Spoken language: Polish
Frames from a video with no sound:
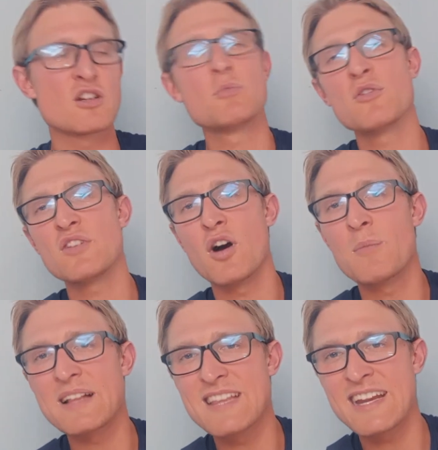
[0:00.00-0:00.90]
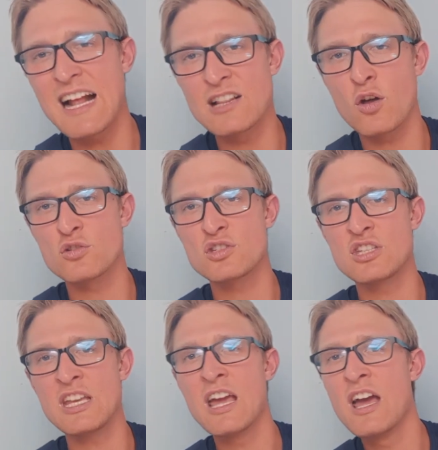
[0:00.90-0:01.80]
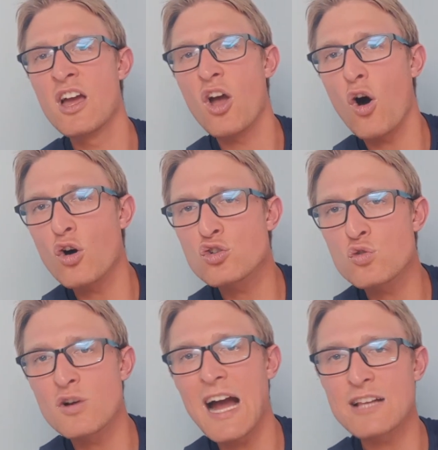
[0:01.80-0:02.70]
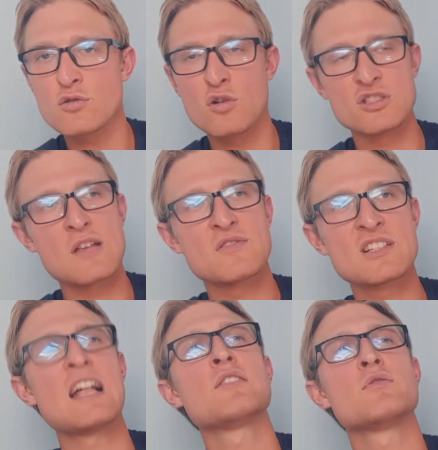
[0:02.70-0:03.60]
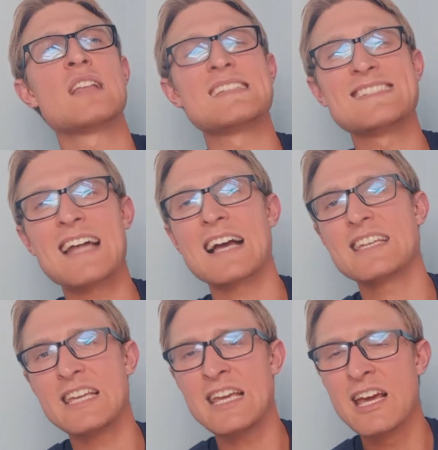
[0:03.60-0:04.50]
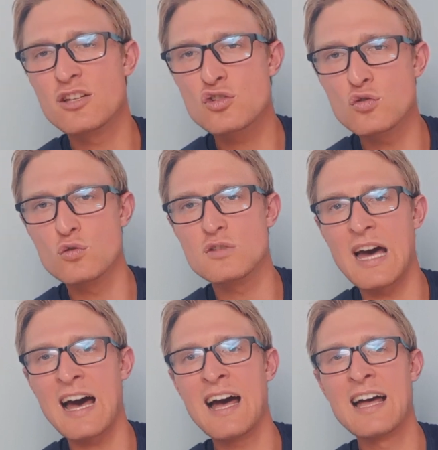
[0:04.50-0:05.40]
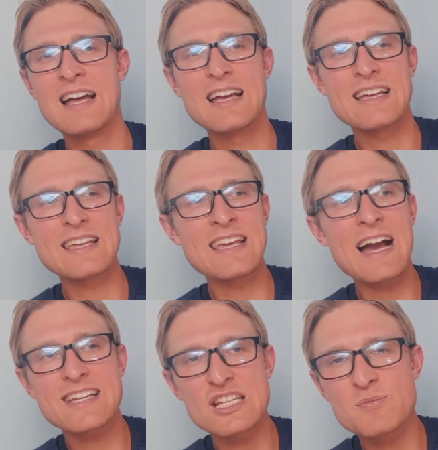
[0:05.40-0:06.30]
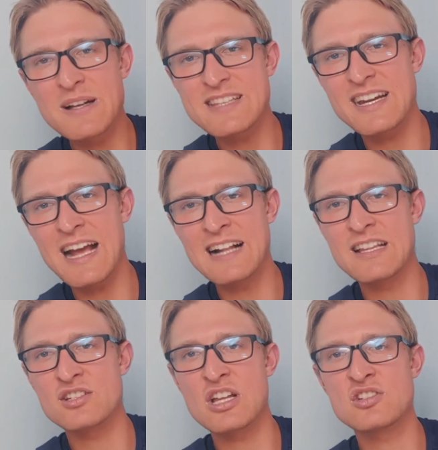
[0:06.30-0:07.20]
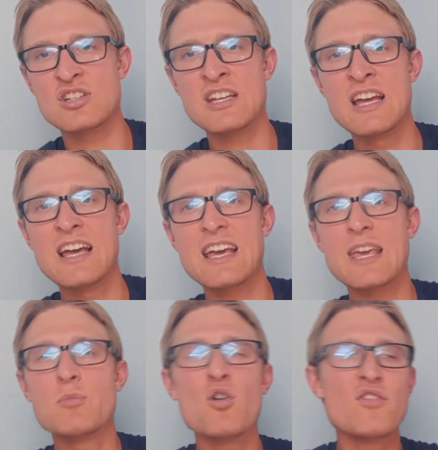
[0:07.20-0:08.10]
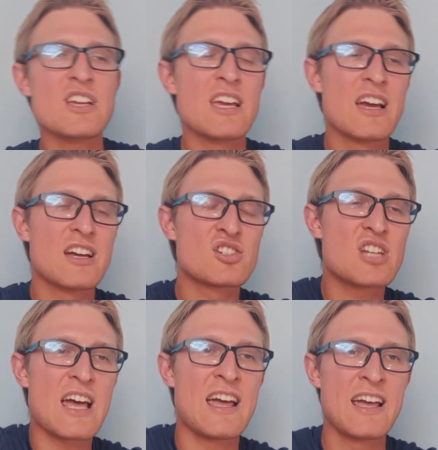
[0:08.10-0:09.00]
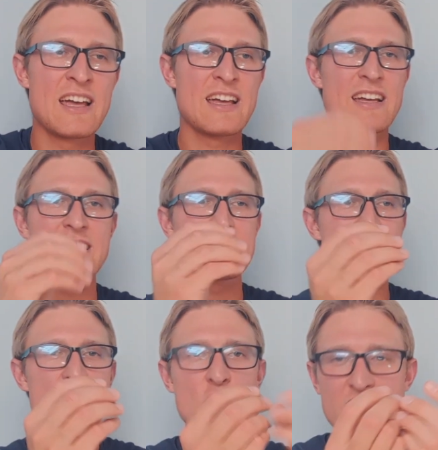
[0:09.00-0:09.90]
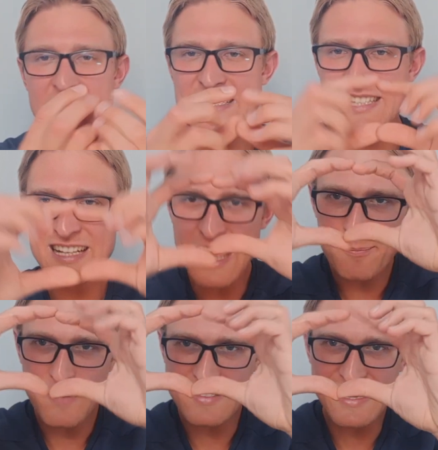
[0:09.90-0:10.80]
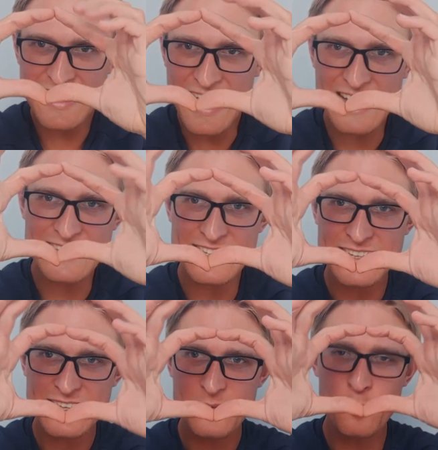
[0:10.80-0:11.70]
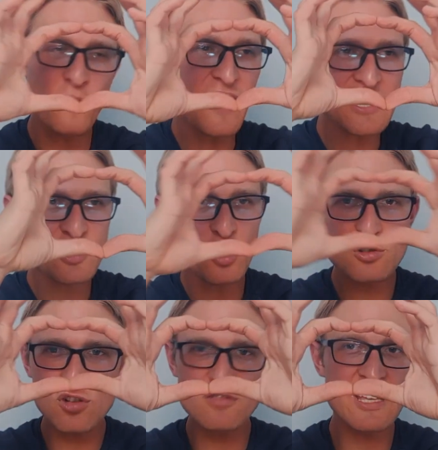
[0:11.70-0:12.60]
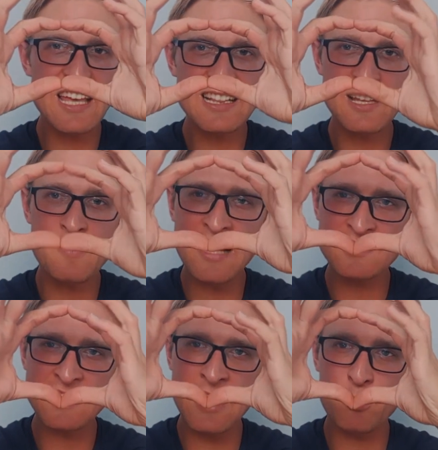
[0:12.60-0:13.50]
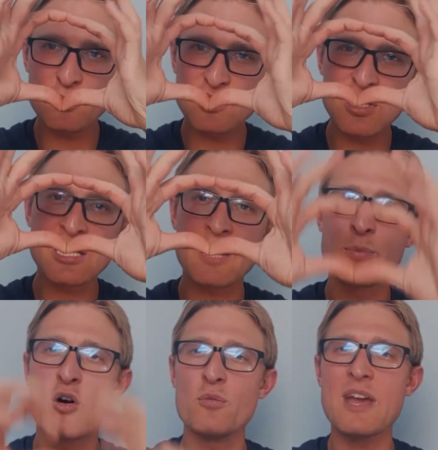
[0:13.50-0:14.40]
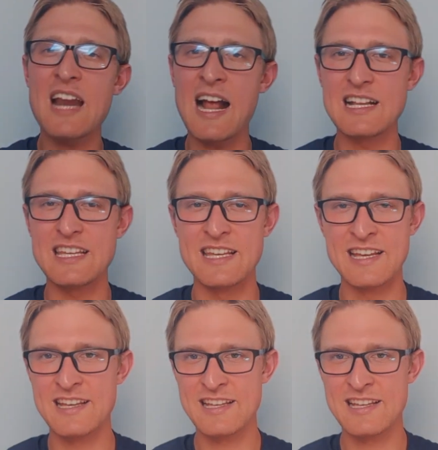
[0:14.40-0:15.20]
które mówi o materialności, o szukaniu go ze względu na znaki, cuda i jakieś materialne rzeczy, i mówi, że to nie jest chleb materialny, bo wasi ojcowie jedli mannę na pustyni i poumierali.